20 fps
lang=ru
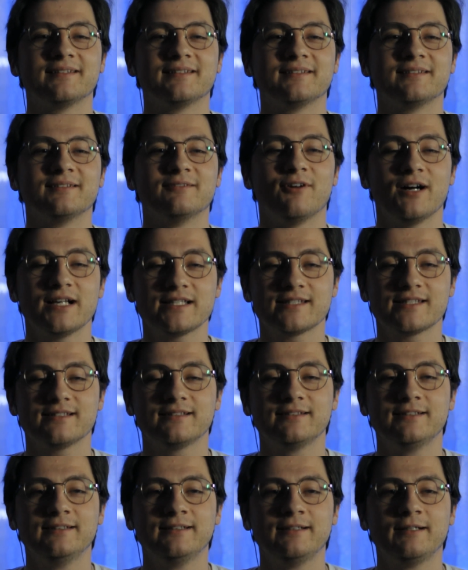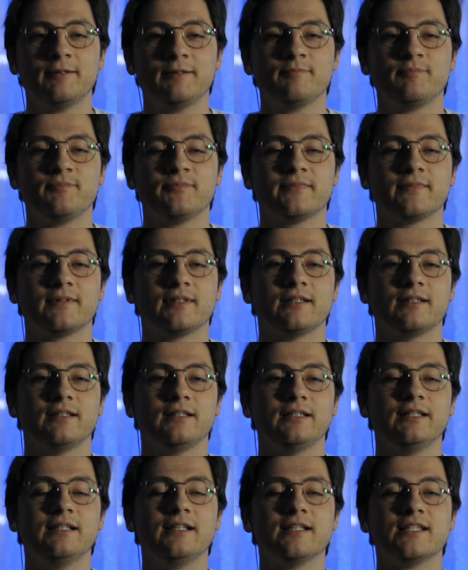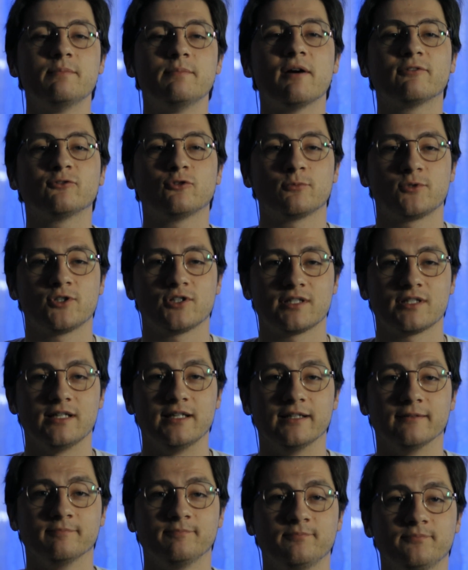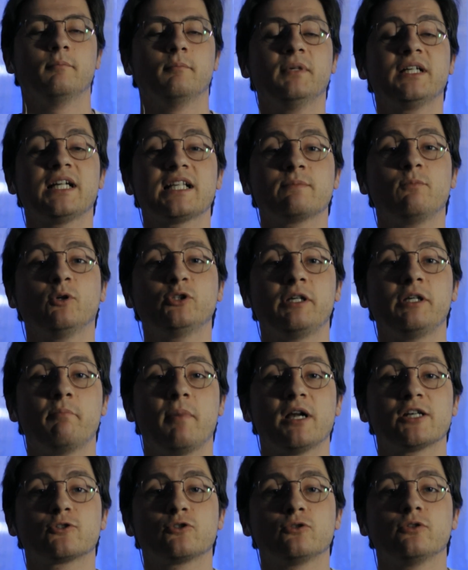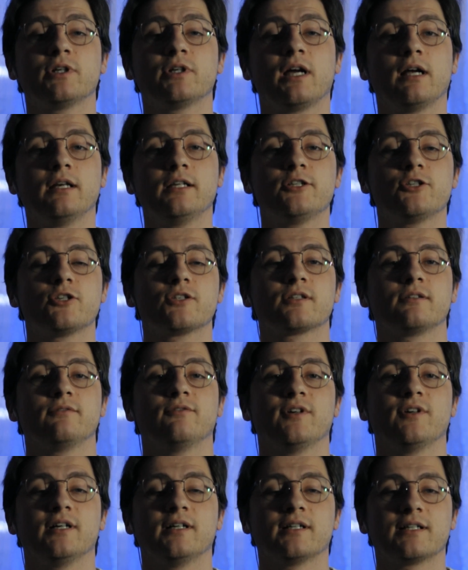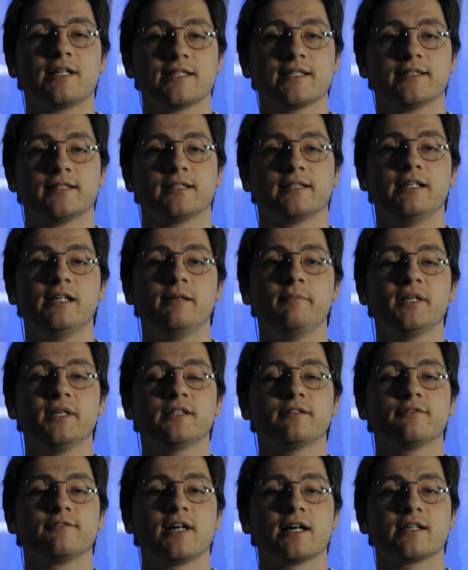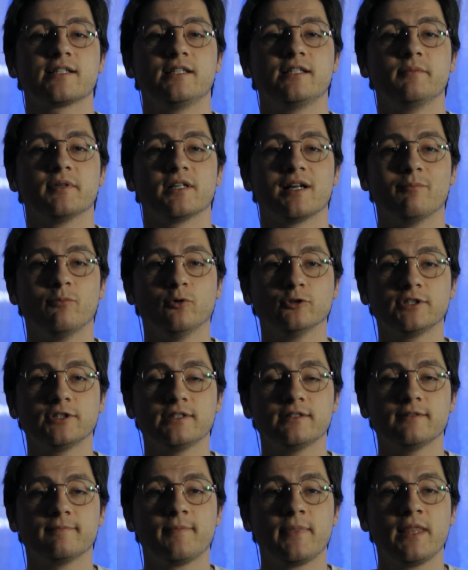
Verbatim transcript: вас и для себя в том числе. Мы рассмотрим большое количество разных элементов, как с ними работать,